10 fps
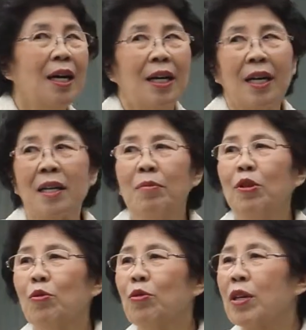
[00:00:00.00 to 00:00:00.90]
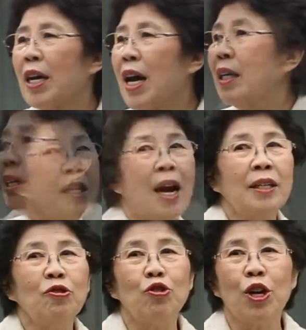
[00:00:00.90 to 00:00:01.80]
하나님은 우리의
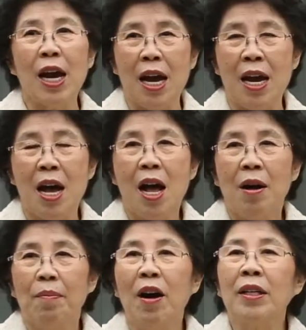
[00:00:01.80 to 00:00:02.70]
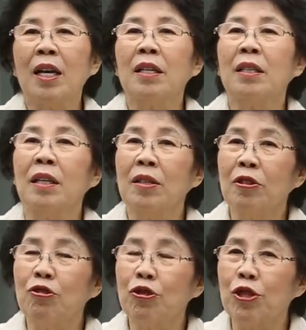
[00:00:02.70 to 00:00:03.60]
그러한 죄, 멍해를
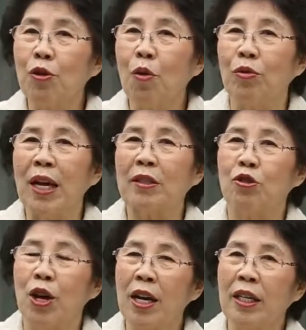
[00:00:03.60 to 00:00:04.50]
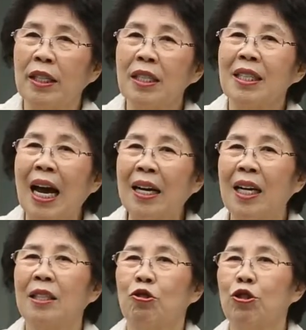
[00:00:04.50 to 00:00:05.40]
끊어주시고 우리의 죄를
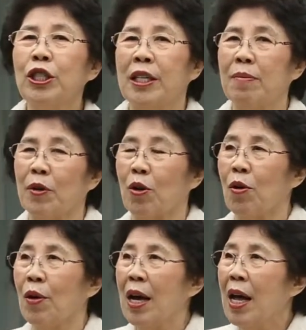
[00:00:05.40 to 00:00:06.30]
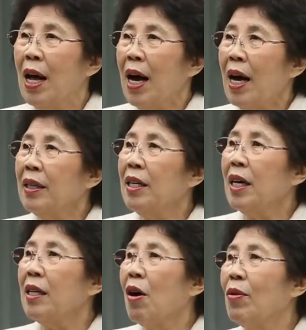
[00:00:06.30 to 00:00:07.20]
사해 주심으로
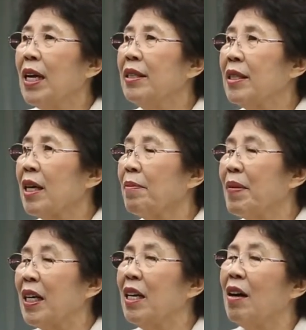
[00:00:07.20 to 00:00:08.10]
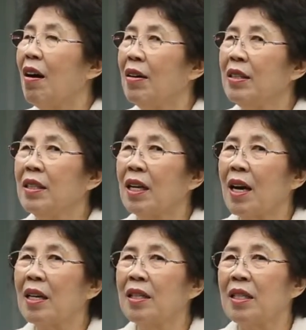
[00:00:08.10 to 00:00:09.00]
하늘의 영원한 생명이
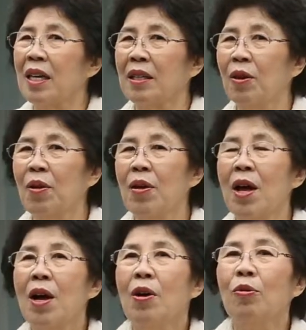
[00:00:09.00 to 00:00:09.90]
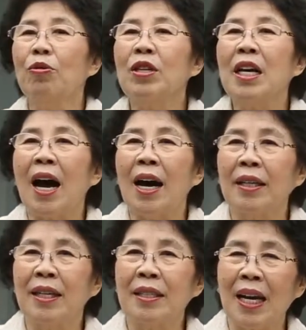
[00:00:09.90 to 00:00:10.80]
언제라 할지라도 우리
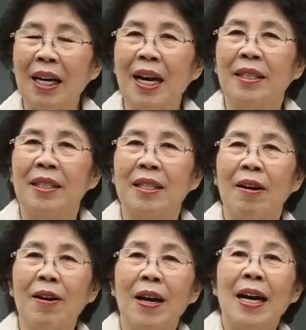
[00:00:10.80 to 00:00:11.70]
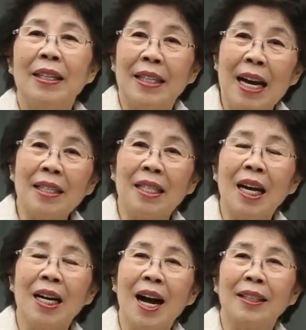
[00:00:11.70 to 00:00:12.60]
안에 살아있어 내
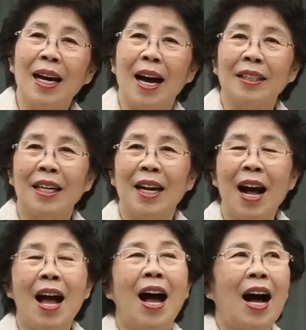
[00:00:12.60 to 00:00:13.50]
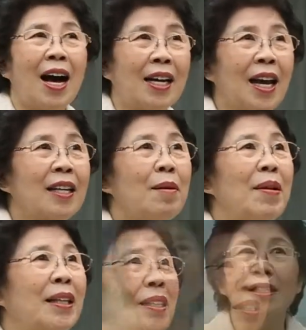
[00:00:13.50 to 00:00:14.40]
생각이 아니라
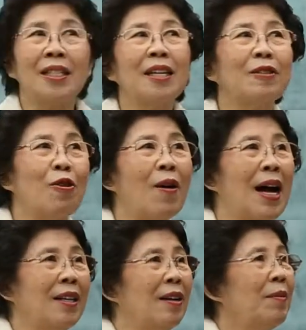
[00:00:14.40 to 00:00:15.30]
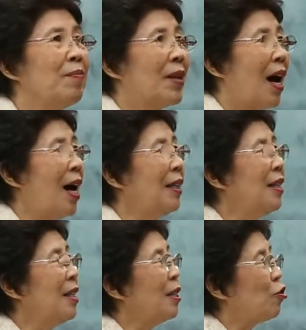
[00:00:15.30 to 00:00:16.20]
하나님의 뜻을 통하여
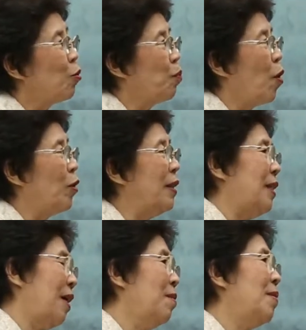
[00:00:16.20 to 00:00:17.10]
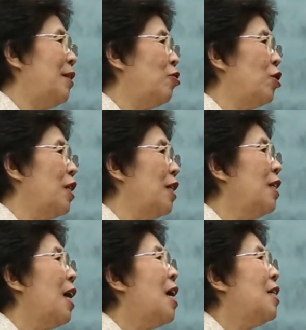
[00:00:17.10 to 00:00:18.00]
하늘의 축복을 체험할 수
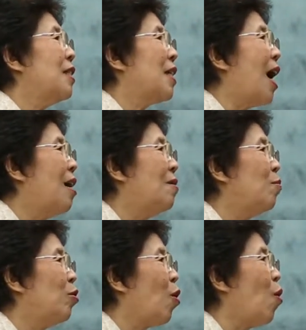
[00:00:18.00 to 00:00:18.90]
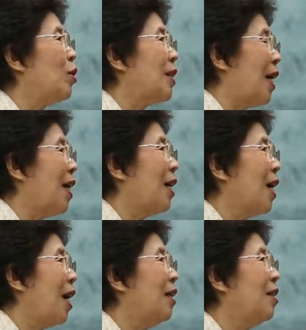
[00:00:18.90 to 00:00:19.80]
있는 삶으로
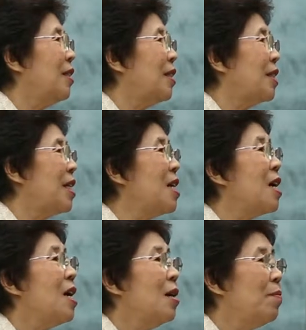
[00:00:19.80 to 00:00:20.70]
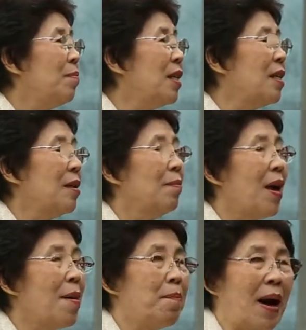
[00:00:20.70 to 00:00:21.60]
살아가는 것이
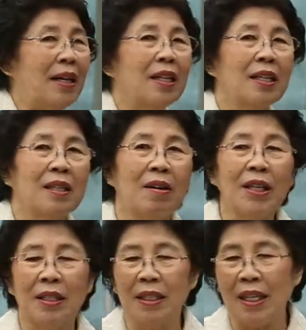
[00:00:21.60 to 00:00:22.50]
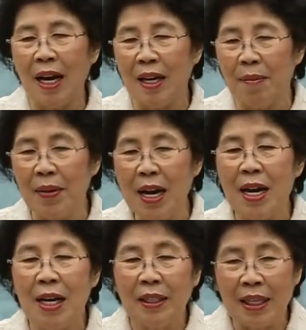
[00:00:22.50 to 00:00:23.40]
믿음에 바르게 서 있는 사람의
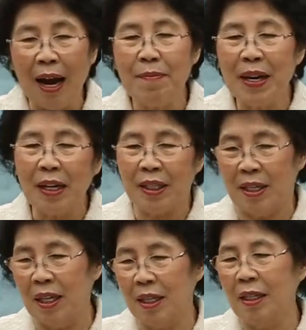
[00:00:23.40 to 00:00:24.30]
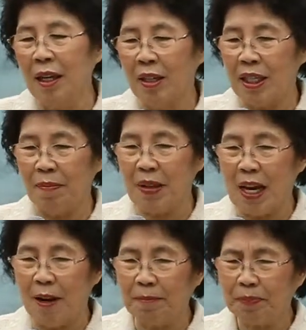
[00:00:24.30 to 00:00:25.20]
삶인 것이 있는 것입니다.